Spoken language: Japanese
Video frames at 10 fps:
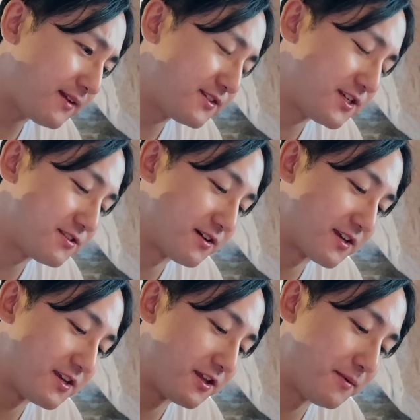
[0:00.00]
チーズが
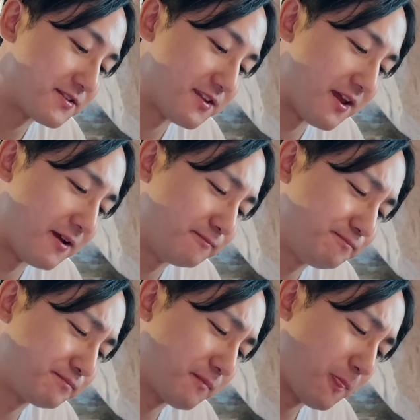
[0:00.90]
効いてますね
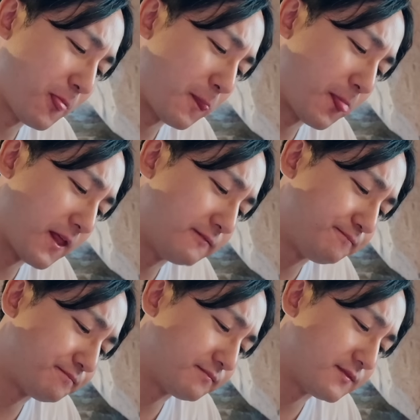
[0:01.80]

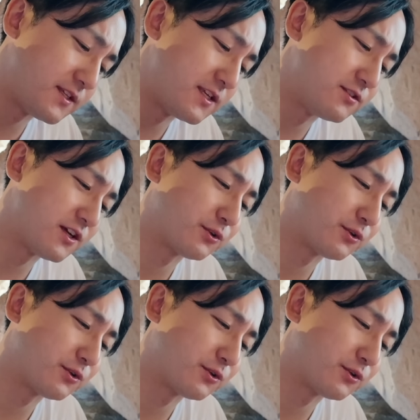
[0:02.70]
チーズ